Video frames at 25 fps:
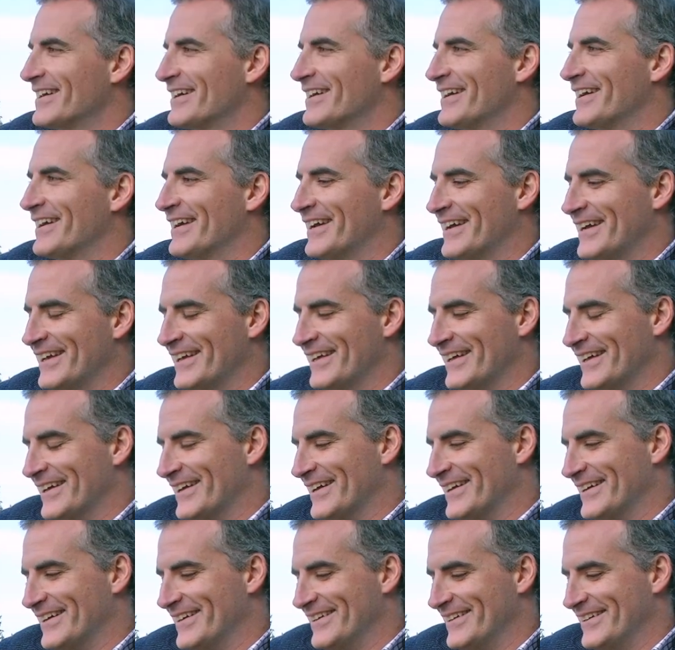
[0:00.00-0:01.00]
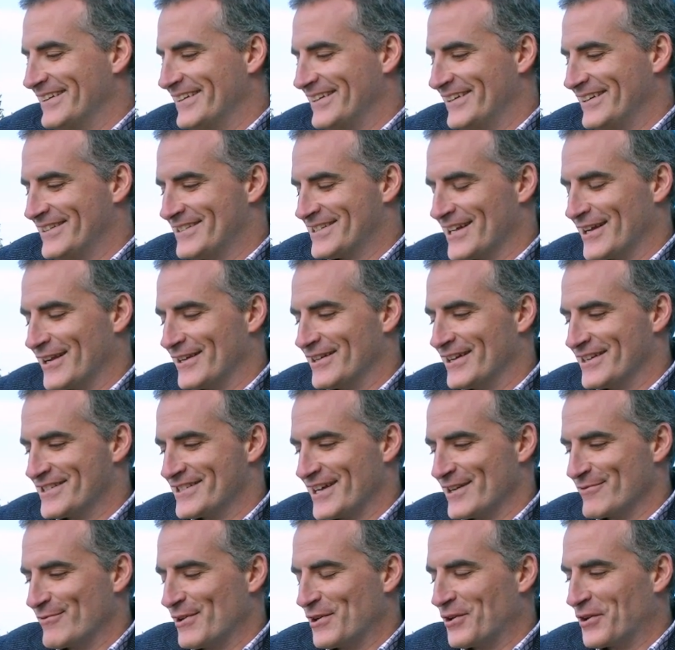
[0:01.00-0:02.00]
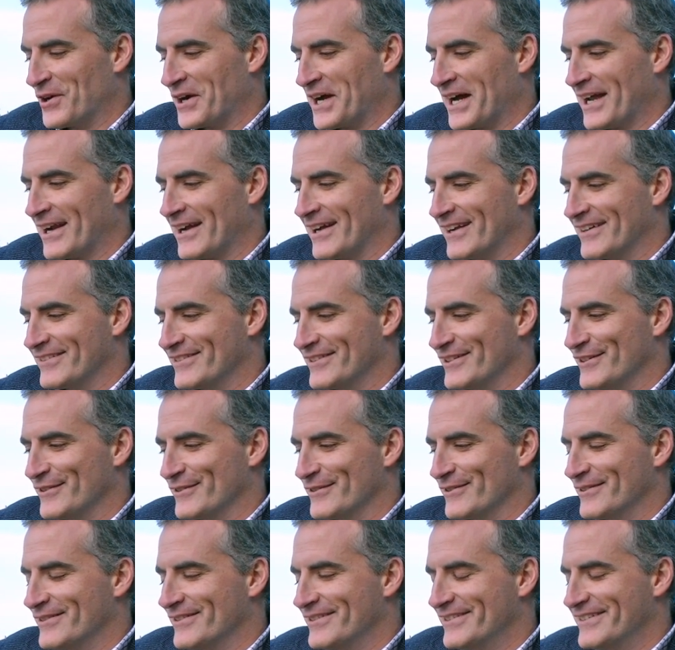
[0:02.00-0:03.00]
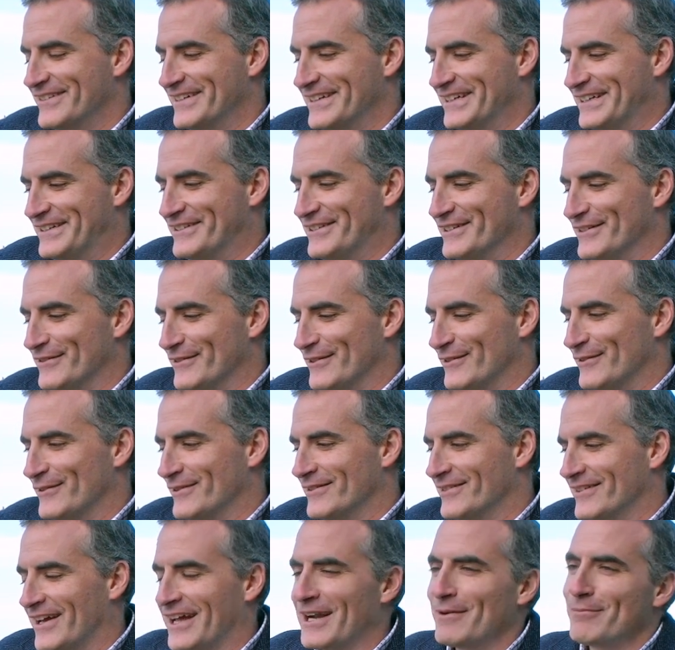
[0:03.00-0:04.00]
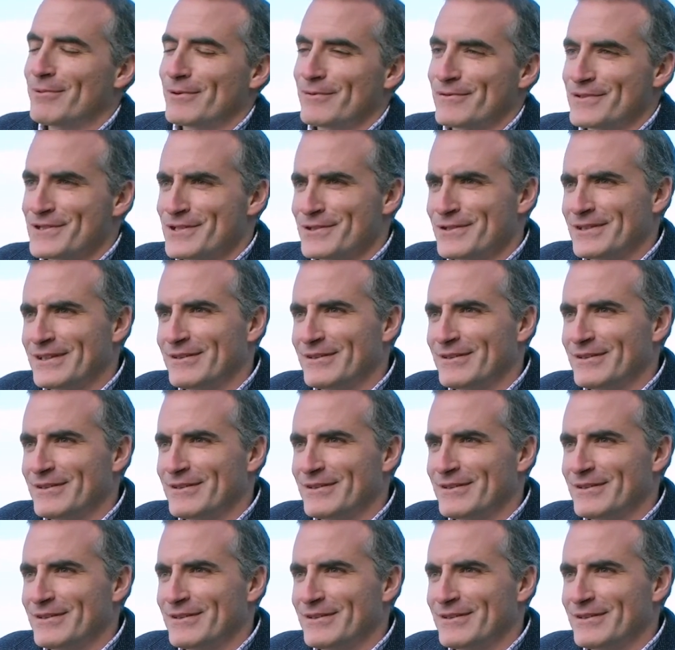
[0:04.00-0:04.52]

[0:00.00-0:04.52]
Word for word: y, y, echármelo en cara el tío, el tío Brigón. Y ahora es profesor